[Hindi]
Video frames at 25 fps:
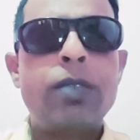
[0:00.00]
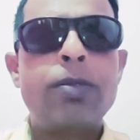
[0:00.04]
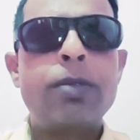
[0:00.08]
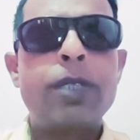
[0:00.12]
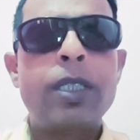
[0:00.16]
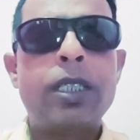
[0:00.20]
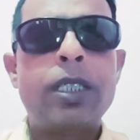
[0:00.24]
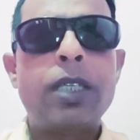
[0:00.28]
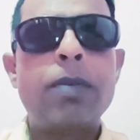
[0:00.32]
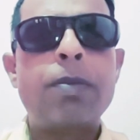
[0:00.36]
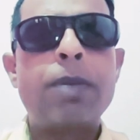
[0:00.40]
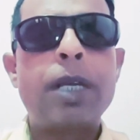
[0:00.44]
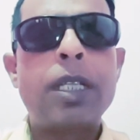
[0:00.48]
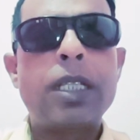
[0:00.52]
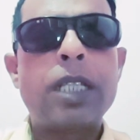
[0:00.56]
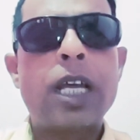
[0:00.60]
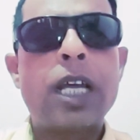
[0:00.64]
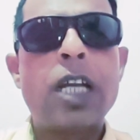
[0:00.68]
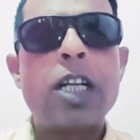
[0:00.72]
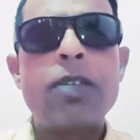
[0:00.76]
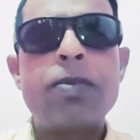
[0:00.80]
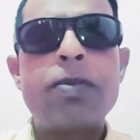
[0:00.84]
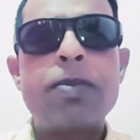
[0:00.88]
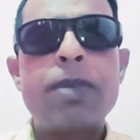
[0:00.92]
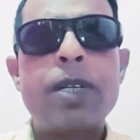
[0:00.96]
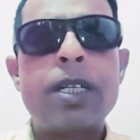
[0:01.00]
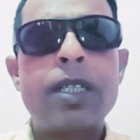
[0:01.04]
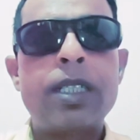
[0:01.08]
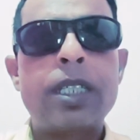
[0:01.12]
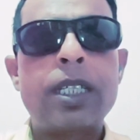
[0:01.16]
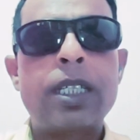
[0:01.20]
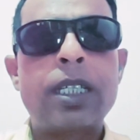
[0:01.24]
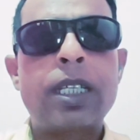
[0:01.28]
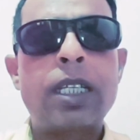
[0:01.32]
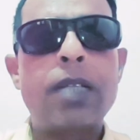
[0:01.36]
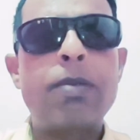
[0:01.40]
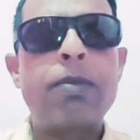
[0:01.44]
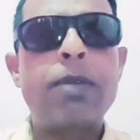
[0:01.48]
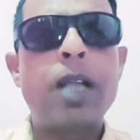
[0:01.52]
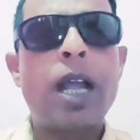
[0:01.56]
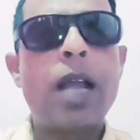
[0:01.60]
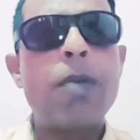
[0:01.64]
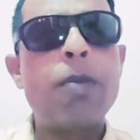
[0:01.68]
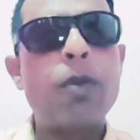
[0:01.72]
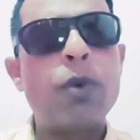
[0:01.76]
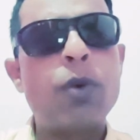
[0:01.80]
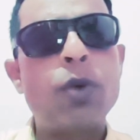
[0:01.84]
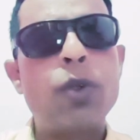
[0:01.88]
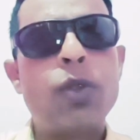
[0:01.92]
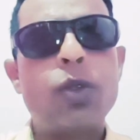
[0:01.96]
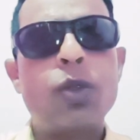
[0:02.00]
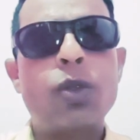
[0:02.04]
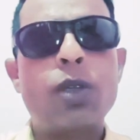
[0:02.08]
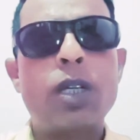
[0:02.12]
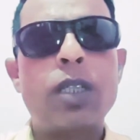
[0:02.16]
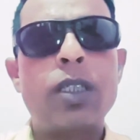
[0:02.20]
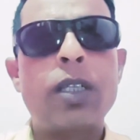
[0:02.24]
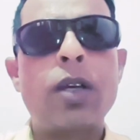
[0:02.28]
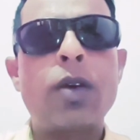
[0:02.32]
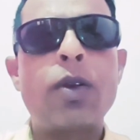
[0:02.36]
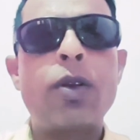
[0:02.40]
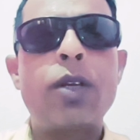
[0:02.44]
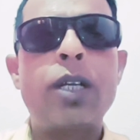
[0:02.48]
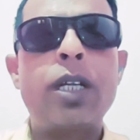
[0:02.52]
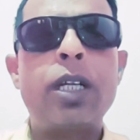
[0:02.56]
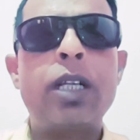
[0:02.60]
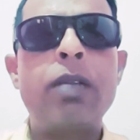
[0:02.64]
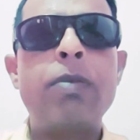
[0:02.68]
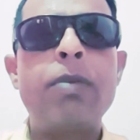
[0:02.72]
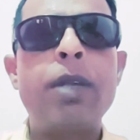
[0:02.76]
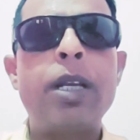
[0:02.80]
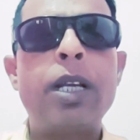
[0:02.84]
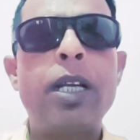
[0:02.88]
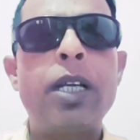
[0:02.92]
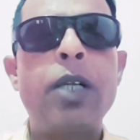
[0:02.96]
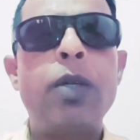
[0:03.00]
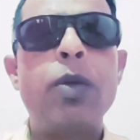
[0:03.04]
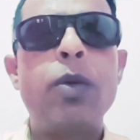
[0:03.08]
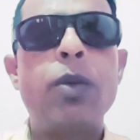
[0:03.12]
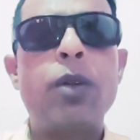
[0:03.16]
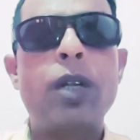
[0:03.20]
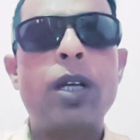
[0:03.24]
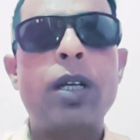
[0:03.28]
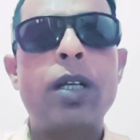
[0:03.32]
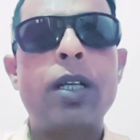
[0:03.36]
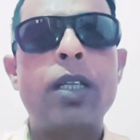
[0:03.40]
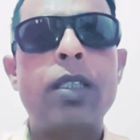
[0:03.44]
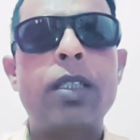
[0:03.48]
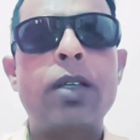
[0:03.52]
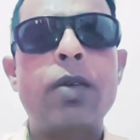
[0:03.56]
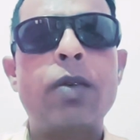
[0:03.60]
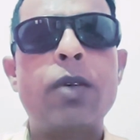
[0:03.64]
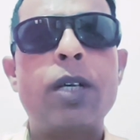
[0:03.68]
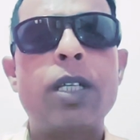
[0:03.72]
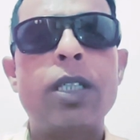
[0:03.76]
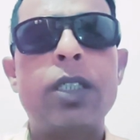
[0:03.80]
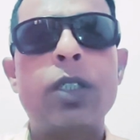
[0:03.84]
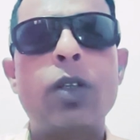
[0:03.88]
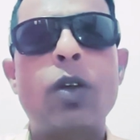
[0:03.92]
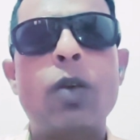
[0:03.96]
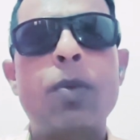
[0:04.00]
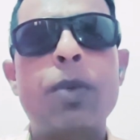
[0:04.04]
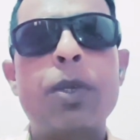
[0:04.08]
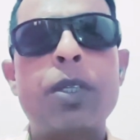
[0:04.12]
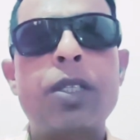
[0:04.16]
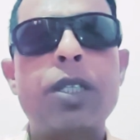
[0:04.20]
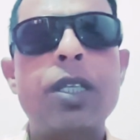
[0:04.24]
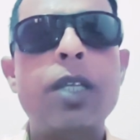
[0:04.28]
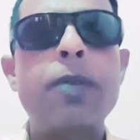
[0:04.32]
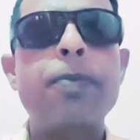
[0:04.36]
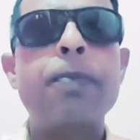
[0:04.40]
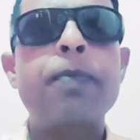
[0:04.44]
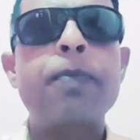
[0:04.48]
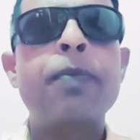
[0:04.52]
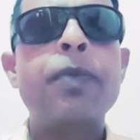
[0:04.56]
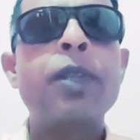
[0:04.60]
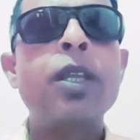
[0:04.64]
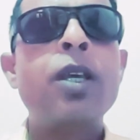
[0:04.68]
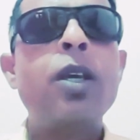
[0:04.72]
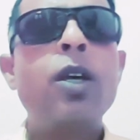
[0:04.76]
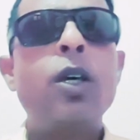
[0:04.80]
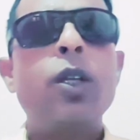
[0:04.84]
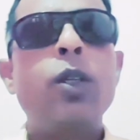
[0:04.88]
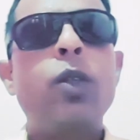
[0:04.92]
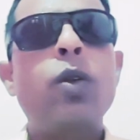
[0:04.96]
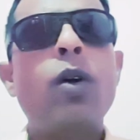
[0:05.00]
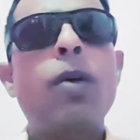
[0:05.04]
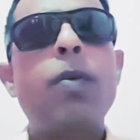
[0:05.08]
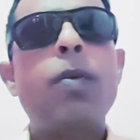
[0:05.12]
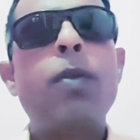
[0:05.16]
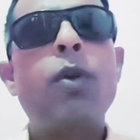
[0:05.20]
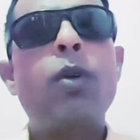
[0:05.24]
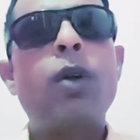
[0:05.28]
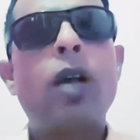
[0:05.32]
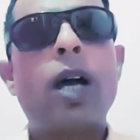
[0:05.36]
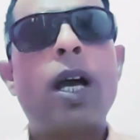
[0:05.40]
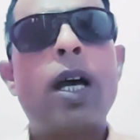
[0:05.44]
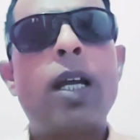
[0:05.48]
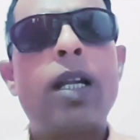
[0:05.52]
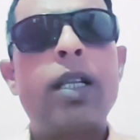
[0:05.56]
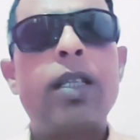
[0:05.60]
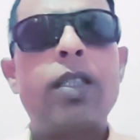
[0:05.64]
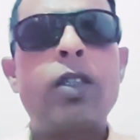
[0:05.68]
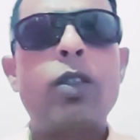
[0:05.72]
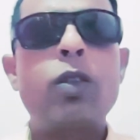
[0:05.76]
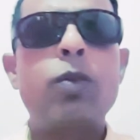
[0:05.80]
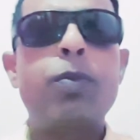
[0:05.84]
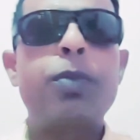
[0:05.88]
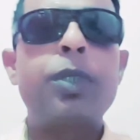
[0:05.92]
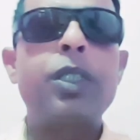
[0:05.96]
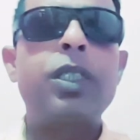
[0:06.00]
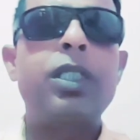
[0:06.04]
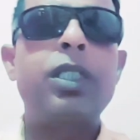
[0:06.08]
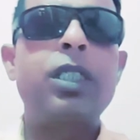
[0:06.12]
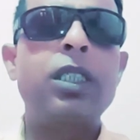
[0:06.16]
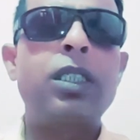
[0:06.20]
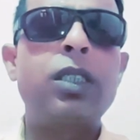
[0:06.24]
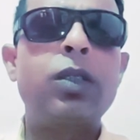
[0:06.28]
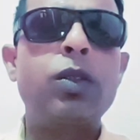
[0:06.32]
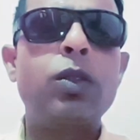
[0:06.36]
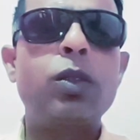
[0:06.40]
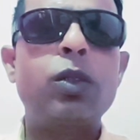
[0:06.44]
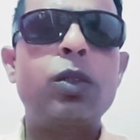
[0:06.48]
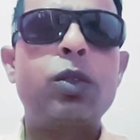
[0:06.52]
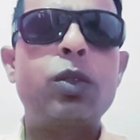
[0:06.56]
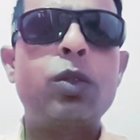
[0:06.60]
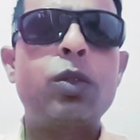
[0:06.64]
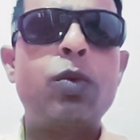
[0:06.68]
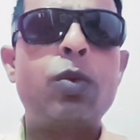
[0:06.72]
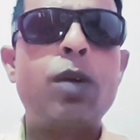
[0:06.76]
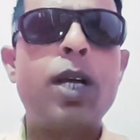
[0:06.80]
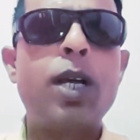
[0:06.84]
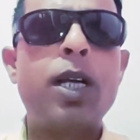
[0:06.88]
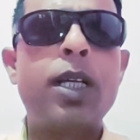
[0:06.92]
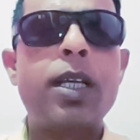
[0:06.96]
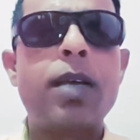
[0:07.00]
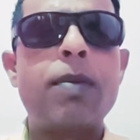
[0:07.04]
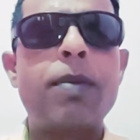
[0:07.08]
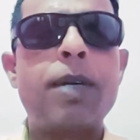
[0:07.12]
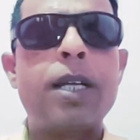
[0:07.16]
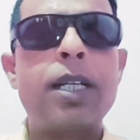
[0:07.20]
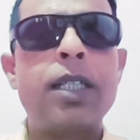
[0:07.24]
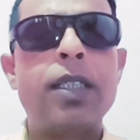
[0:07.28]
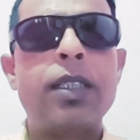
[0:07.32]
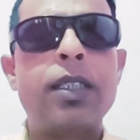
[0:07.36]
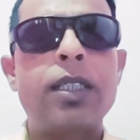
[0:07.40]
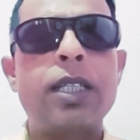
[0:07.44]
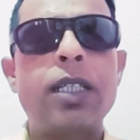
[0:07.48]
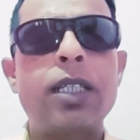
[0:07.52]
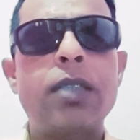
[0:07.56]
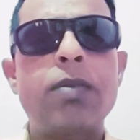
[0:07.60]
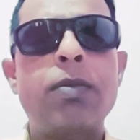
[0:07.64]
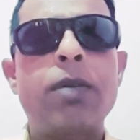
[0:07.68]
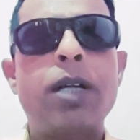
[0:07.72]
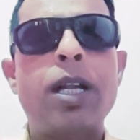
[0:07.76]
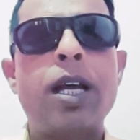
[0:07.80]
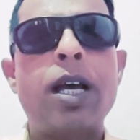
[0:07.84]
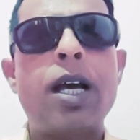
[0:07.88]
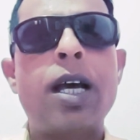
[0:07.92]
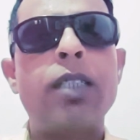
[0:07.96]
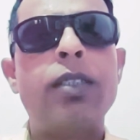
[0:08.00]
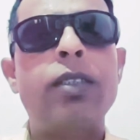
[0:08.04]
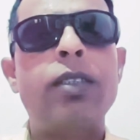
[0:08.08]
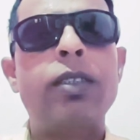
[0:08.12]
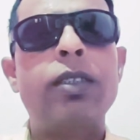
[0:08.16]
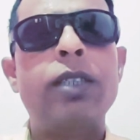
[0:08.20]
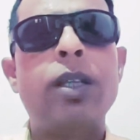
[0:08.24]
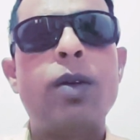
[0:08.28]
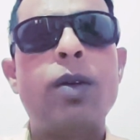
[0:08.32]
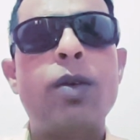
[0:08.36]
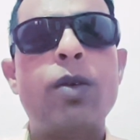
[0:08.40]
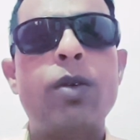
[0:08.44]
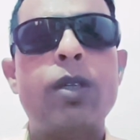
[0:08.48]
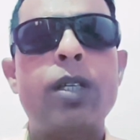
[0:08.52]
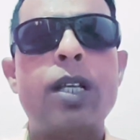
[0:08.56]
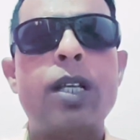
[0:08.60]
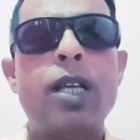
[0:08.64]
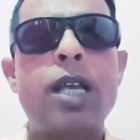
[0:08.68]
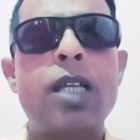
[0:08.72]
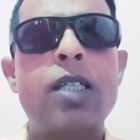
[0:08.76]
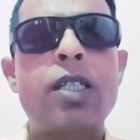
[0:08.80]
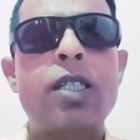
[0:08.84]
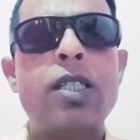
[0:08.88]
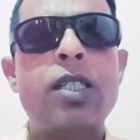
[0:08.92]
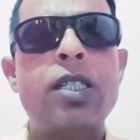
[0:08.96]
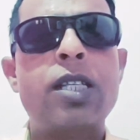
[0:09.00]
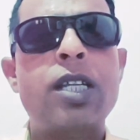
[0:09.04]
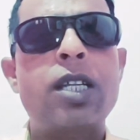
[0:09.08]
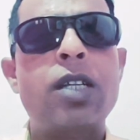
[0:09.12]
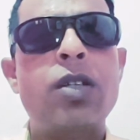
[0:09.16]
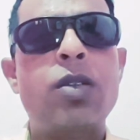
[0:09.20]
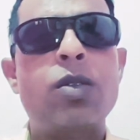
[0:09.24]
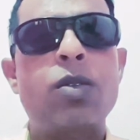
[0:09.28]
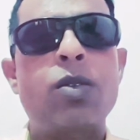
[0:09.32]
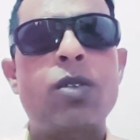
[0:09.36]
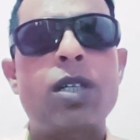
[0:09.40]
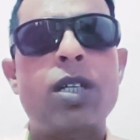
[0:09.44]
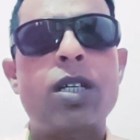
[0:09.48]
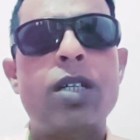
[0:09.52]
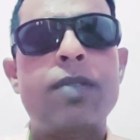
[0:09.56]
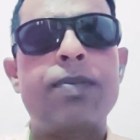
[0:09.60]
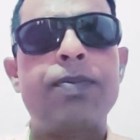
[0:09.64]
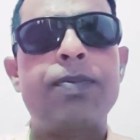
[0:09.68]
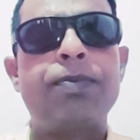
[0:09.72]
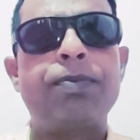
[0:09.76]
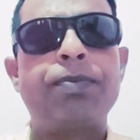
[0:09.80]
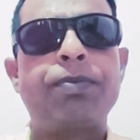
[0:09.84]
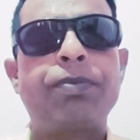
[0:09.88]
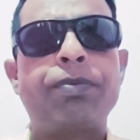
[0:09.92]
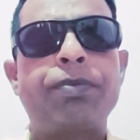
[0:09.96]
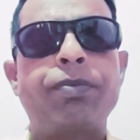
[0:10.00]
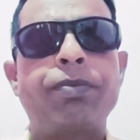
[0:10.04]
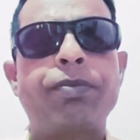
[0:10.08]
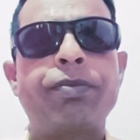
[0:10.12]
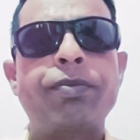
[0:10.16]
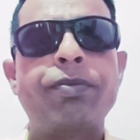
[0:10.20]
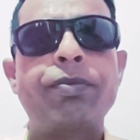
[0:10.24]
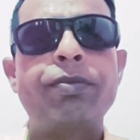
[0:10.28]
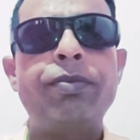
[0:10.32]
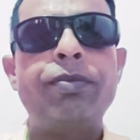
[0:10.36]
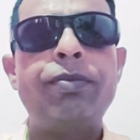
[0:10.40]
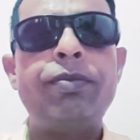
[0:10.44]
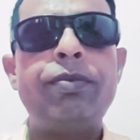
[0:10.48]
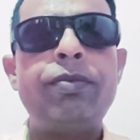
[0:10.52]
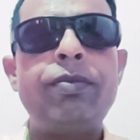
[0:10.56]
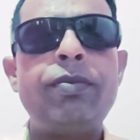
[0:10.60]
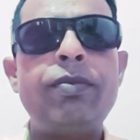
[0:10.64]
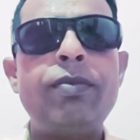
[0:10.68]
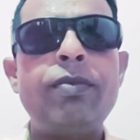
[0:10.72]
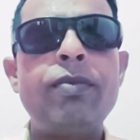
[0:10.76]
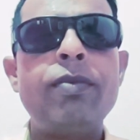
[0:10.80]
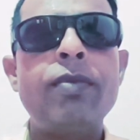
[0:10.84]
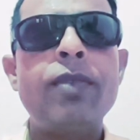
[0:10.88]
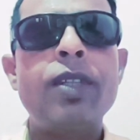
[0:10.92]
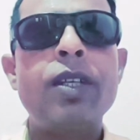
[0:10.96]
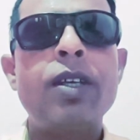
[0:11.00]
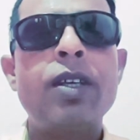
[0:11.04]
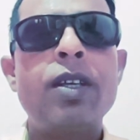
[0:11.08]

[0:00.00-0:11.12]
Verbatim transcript: दस बज के पैंतालीस मिनट के करीब टाइम हो चुका था ऑलरेडी मैं लेट हो रखा था वहाँ से ऑफिस से तो हम लोग आ रहे थे तो पीछे से दोस्तों हुआ क्या हमारे साथ बड़ा हादसा हो गया एक्सीडेंट हो गया